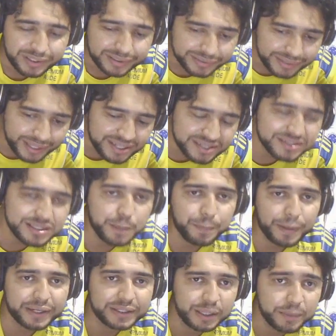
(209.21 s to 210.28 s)
nesse
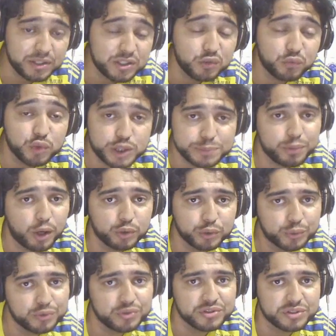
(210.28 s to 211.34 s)
departamento de futebol do
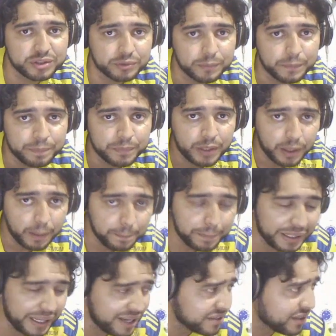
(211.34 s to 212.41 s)
Cruzeiro. Beleza,